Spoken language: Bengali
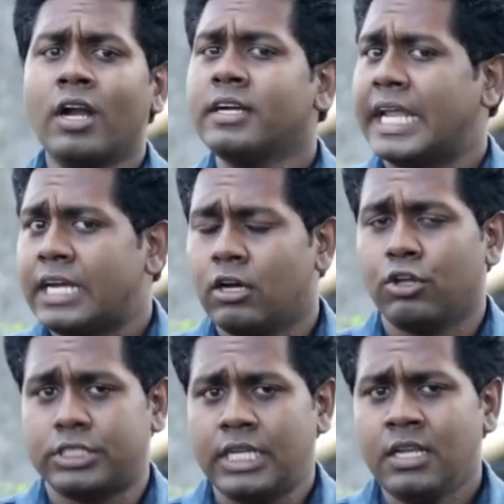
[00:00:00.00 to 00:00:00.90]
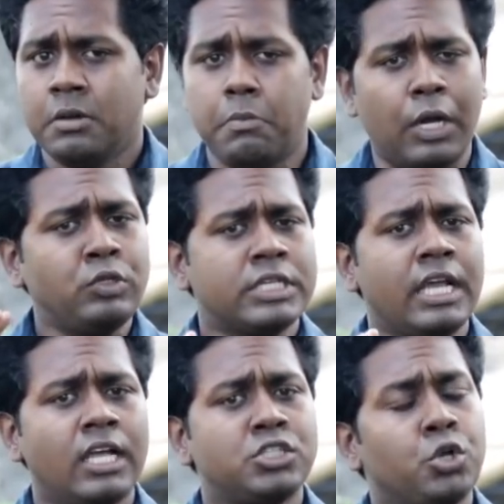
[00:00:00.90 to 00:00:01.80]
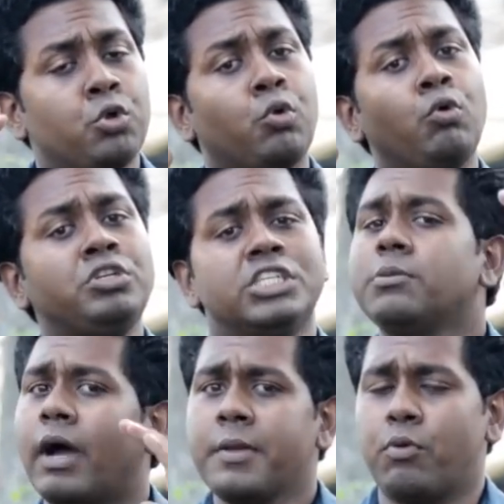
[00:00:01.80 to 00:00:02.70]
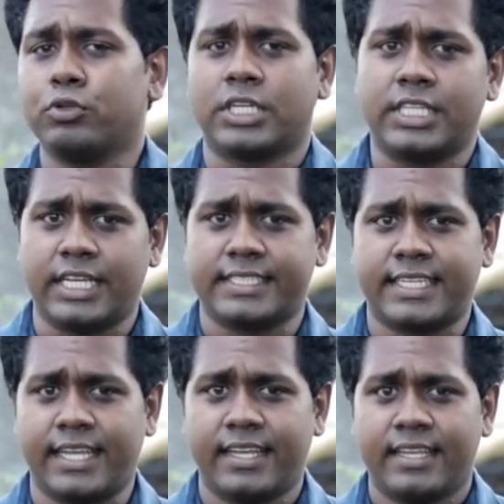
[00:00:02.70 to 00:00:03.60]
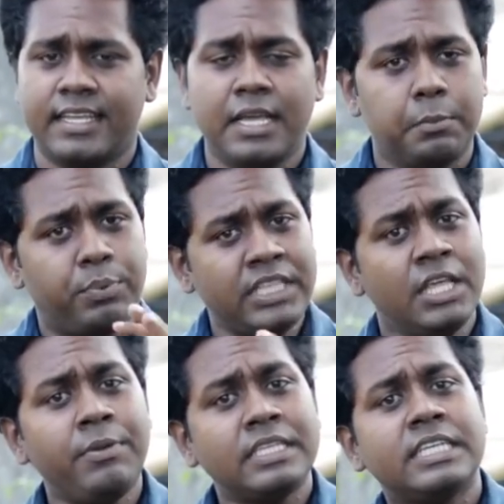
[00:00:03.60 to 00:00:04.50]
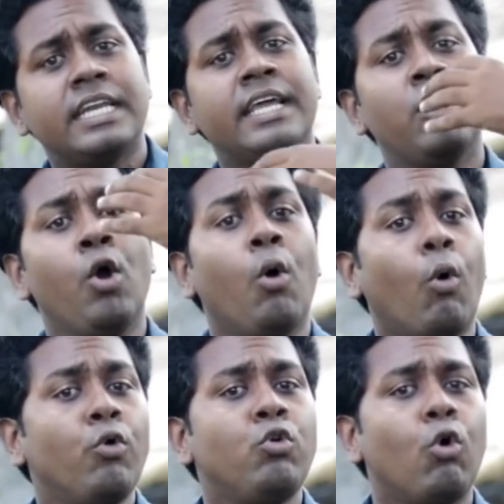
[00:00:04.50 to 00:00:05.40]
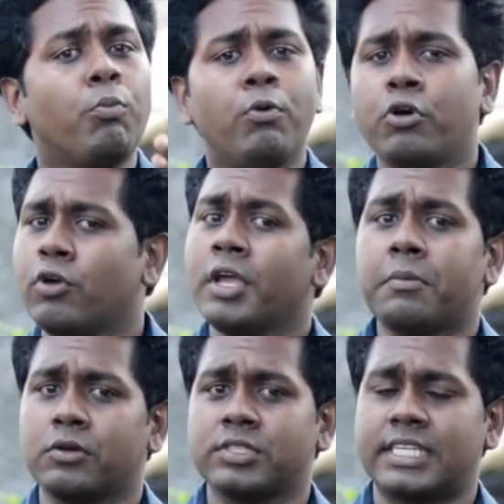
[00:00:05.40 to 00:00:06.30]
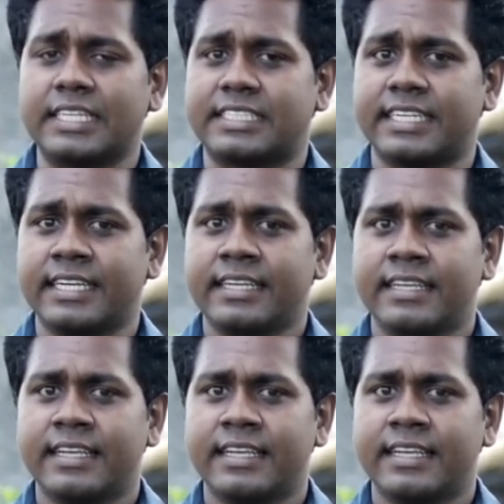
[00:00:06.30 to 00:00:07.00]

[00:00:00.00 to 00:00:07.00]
মডার্ন টেকনোলজি মানুষকে আজ কোন সীমায় পৌঁছে দিয়েছে পৃথিবী ছেড়ে অন্য উপগ্রহে মানুষ যাচ্ছে